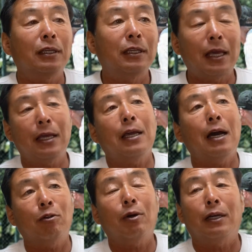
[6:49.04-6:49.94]
経験
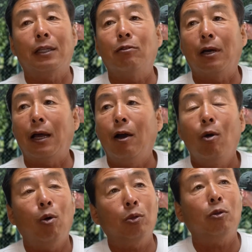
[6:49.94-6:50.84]
ある子が来てるから、
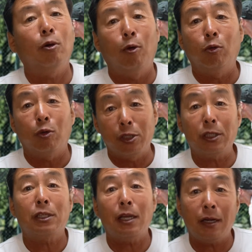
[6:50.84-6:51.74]
ほとんどもうほんと
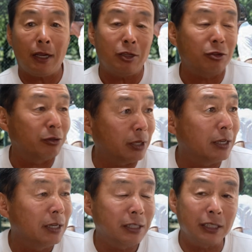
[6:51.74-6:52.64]
実践練習
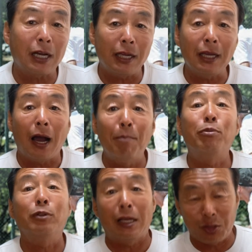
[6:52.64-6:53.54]
に近い反
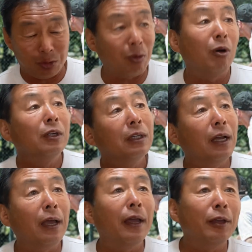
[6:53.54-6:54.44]
復練習と
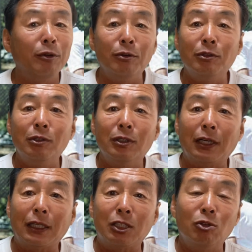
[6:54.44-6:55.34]
いう
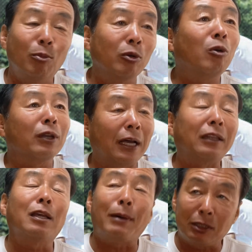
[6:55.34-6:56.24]
形のものをやっ
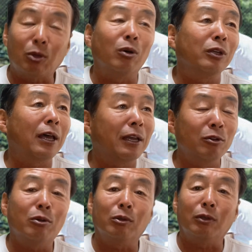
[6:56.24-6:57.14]
てますとい
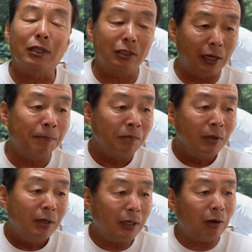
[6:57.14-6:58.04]
うことですね。
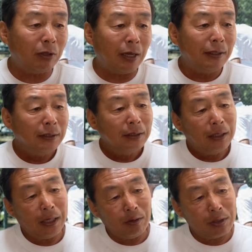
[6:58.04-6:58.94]
なので、
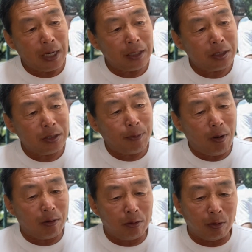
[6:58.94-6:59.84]
あの、
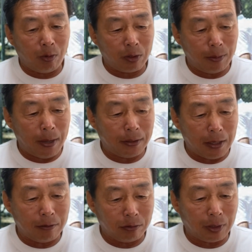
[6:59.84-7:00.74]
チャンスボールを決め
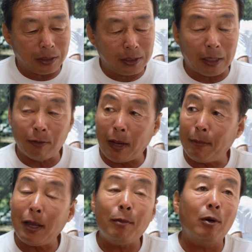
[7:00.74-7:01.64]
ていくとか、あの、
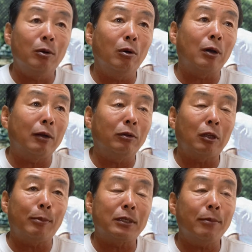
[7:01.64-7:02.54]
甘いボーを、あの、例
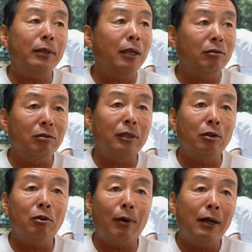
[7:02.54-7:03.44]
えば攻めていくってい
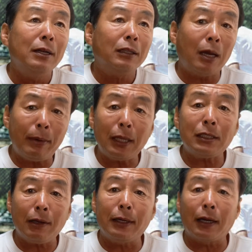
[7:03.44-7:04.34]
うのは、球出し
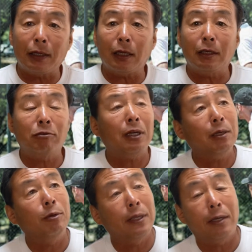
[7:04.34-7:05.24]
ではなんかいくらで
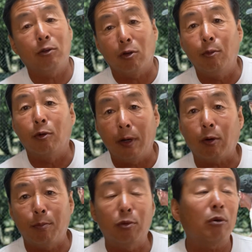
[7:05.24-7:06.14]
もできると思うのね。こ
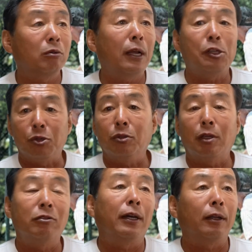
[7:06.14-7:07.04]
れブロック練習って
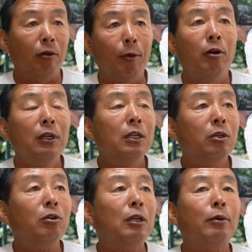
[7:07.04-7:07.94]
言うんだけども、
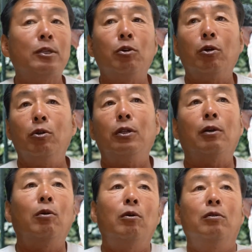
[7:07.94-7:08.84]
それを例えば状況によって
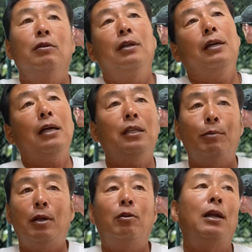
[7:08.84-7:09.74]
こう、
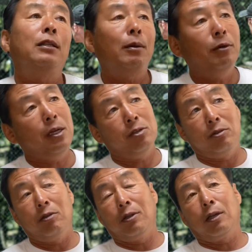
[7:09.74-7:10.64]
ランダムなのランダム練習っ
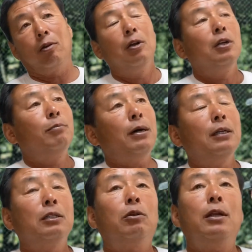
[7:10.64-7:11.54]
て言うんだけど、まあ、
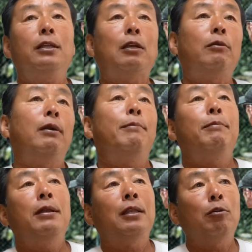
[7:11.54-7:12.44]
それに例えばね、
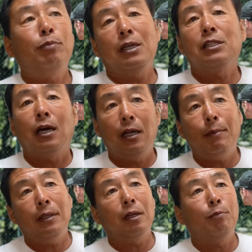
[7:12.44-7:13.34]
メンタルプレッシャーね、
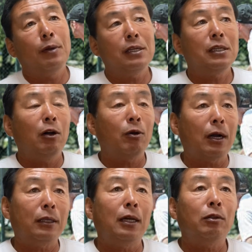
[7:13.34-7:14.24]
メンタルプレッシャーをか
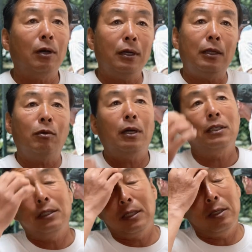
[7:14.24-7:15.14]
けたりとか、なんとか
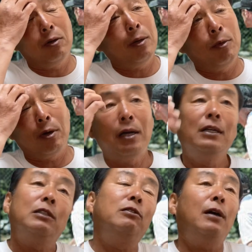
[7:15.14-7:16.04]
いろんなものが
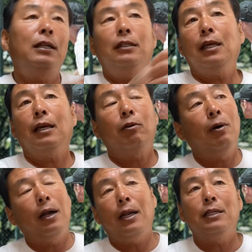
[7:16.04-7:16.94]
加わって、
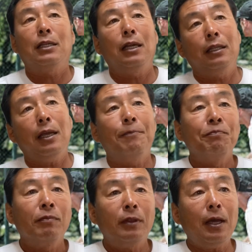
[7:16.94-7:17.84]
こう、アレンジされて、
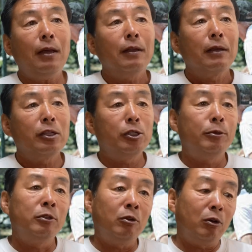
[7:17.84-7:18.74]
で、自
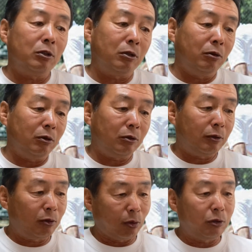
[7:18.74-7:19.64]
分のその
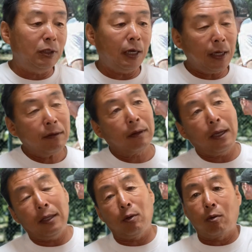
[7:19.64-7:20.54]
得意なね、
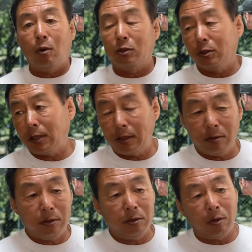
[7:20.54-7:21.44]
えっ、ー、と、コースってい
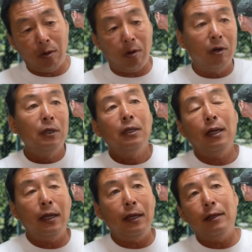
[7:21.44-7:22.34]
うのを、
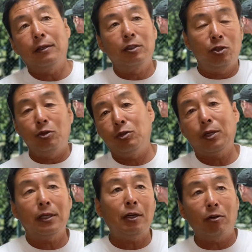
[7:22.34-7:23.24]
えー、集中
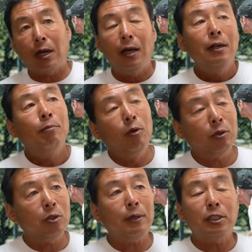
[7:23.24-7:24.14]
的にやるのか、もう
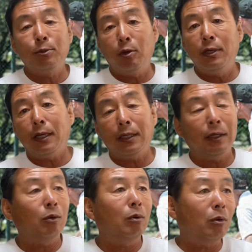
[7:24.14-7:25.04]
一つは自分の苦手
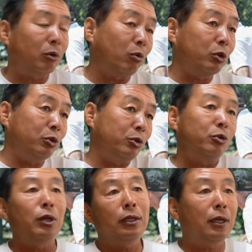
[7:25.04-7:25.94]
なところをこう集
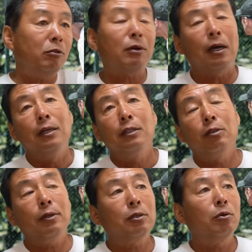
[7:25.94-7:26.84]
中的にやるのか、
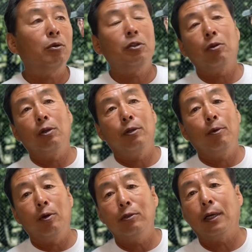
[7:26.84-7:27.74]
それはその人に
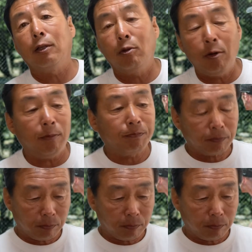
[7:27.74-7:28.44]
もよるんだけども、